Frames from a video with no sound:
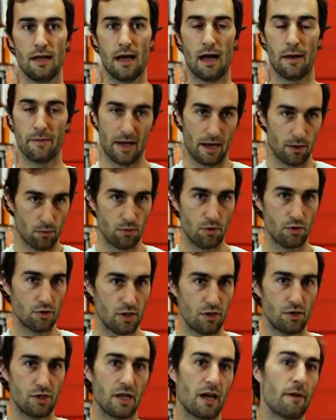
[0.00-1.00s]
había algunos
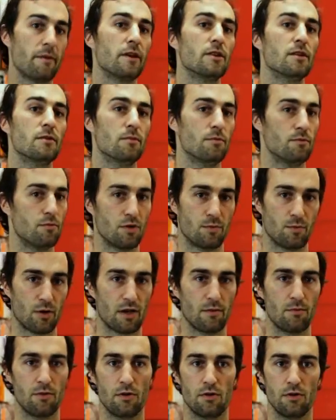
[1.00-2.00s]
y lo sigue habiendo, pues, por
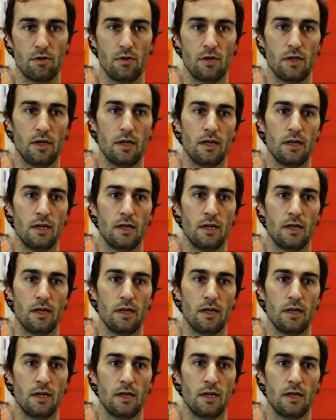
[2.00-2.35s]
ejemplo